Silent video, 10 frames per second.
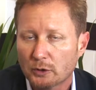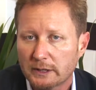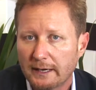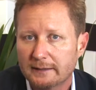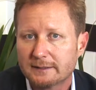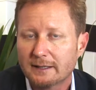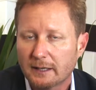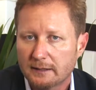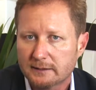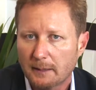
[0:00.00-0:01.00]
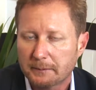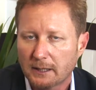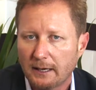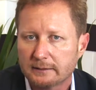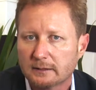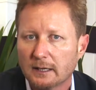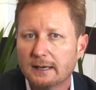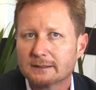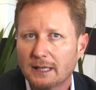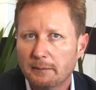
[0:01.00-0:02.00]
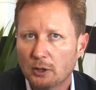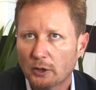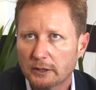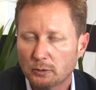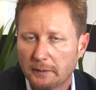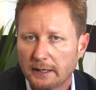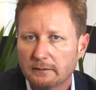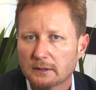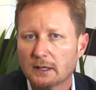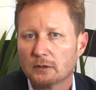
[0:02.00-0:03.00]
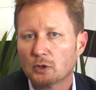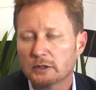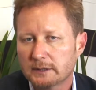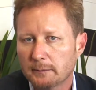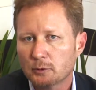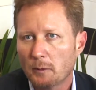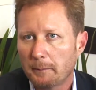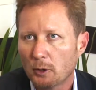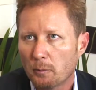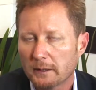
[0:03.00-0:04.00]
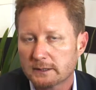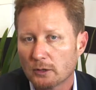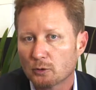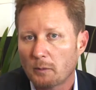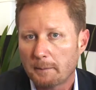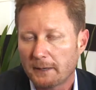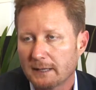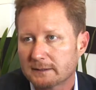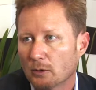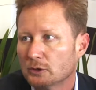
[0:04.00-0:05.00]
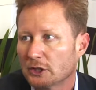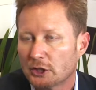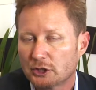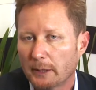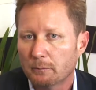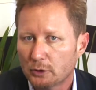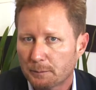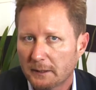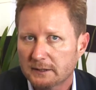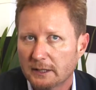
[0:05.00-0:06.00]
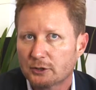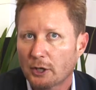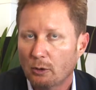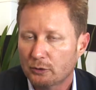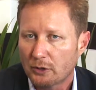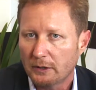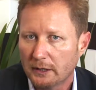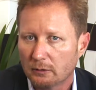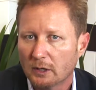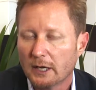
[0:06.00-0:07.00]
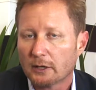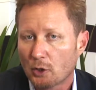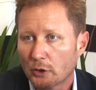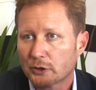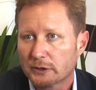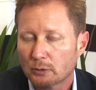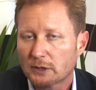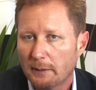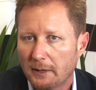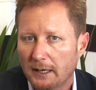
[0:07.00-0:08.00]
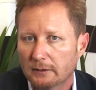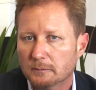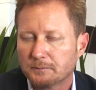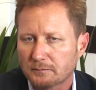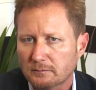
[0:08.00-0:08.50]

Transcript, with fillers: dos hotéis em grandes capitais está melhorando bem. Nós temos uma preocupação numa praça onde a gente é muito presente, que é o Rio de Janeiro, que hoje tem um trabalho